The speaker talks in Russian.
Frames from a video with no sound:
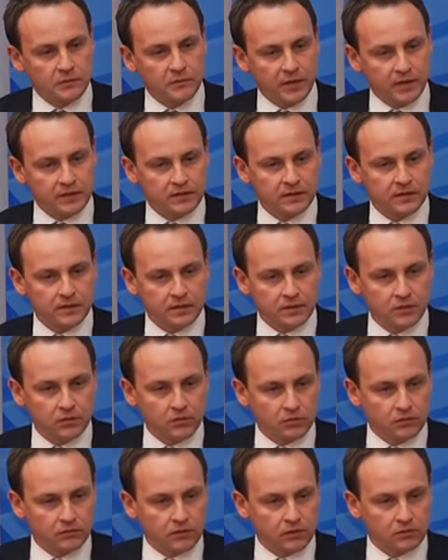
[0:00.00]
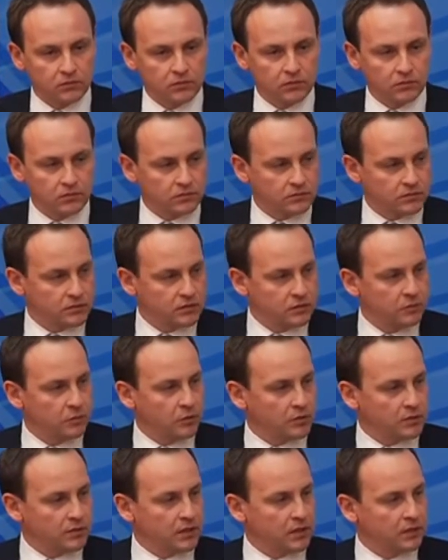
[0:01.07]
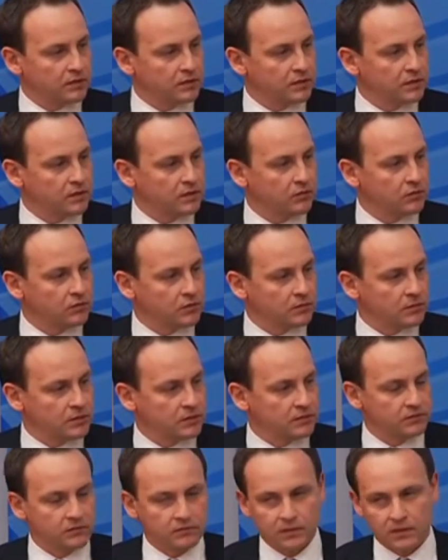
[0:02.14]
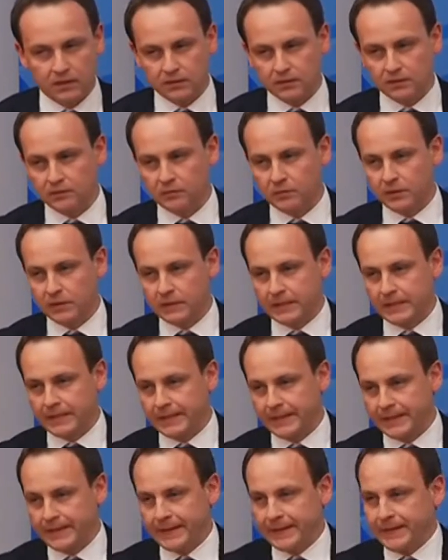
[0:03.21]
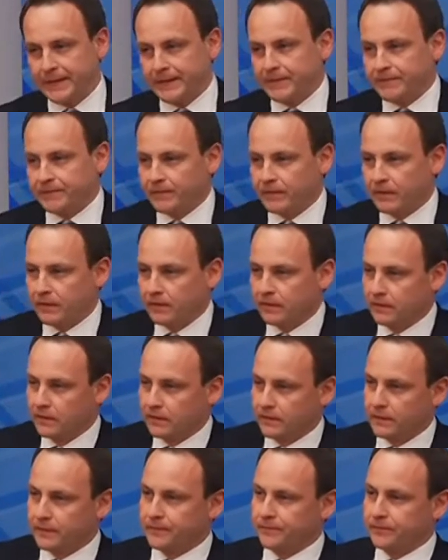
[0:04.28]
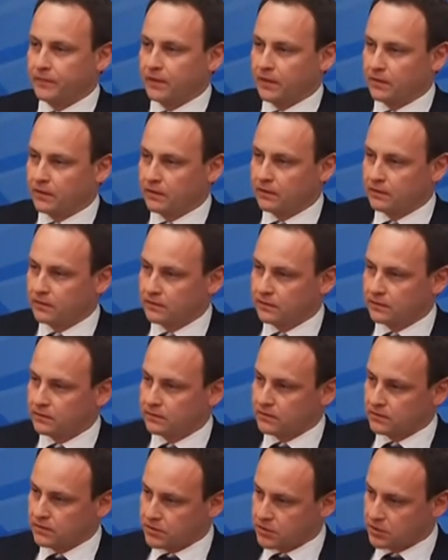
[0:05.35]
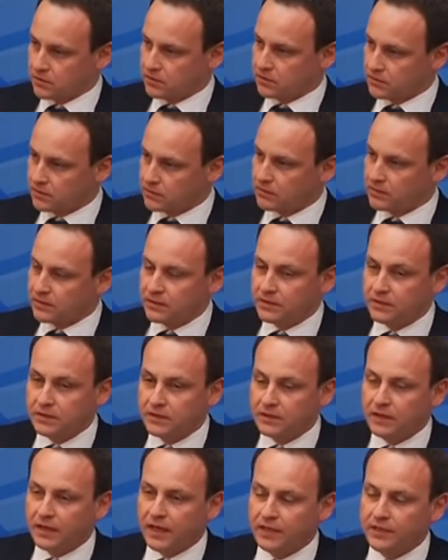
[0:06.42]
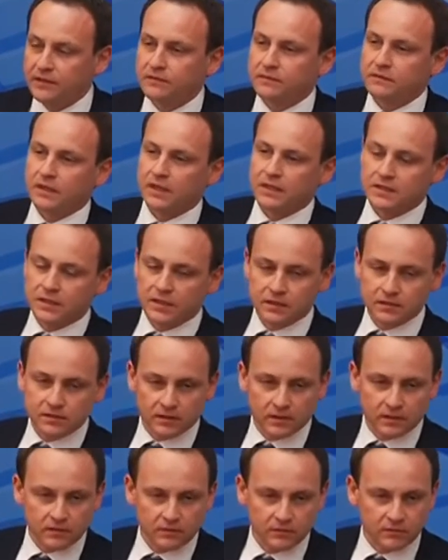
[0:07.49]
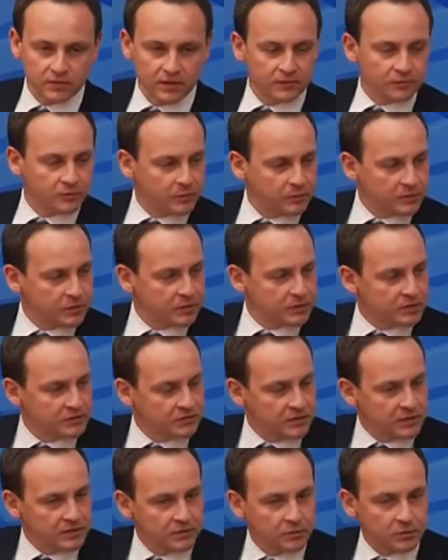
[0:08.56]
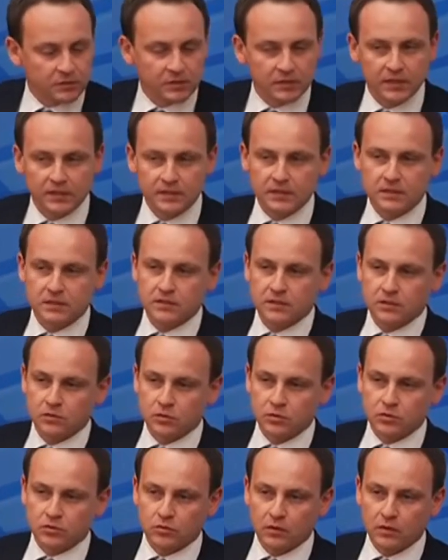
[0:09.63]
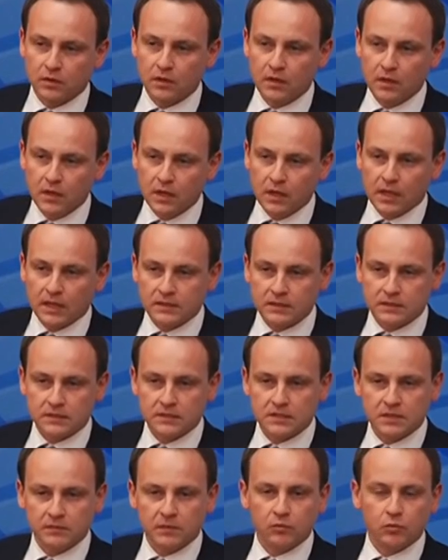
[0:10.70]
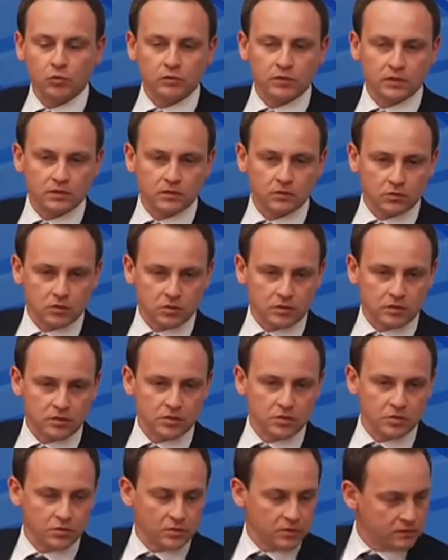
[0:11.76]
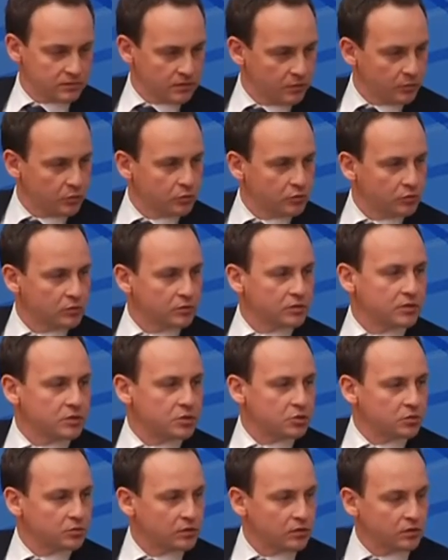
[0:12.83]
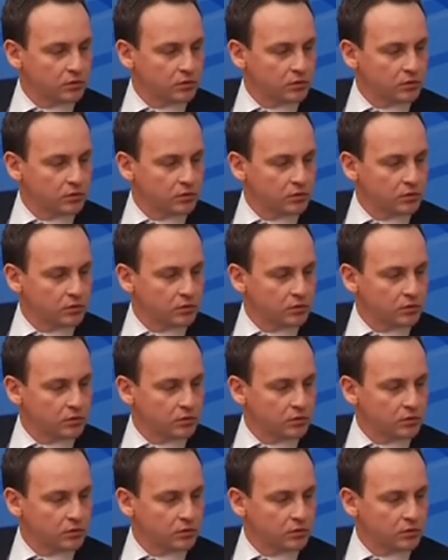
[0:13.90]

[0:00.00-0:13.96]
пять регионов, которые до сих пор никак, ни одного нормативного акта не приняли. Не, э, значит, они надеются, я попытаюсь ответить на вопрос, они надеются на то, что эта система будет отложена еще на полгода, еще на